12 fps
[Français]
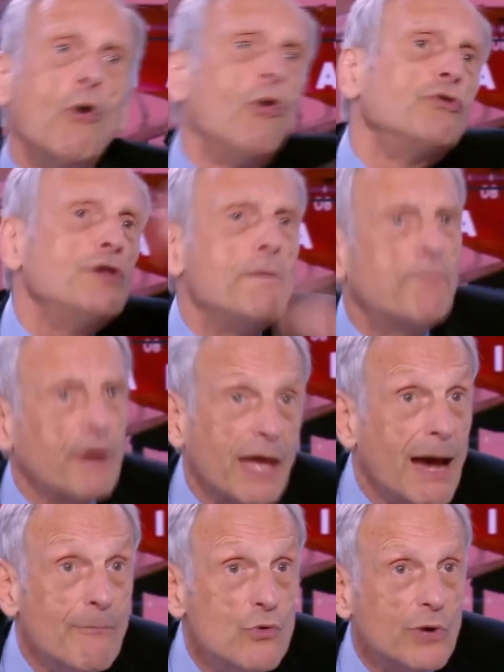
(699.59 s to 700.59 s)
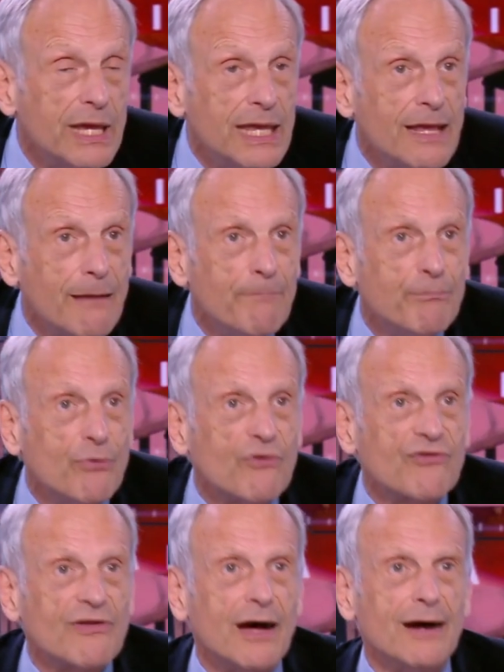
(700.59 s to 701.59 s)
On est prêt à mourir pour
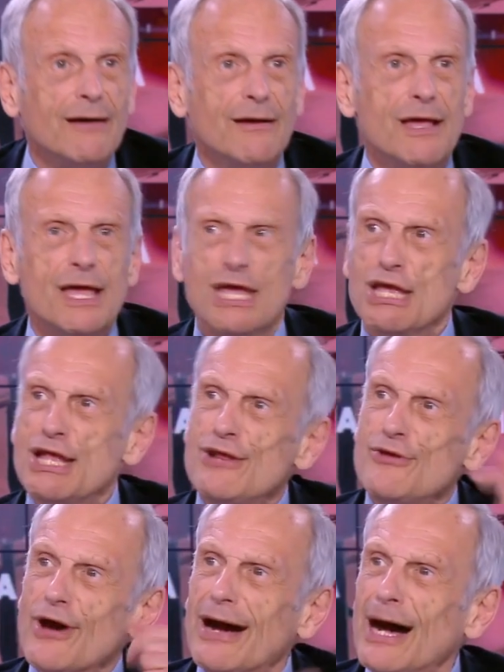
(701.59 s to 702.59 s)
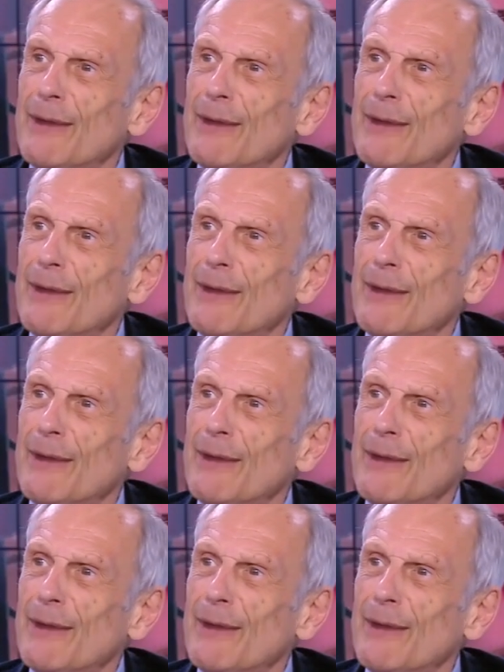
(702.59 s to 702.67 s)
cela. Il y aura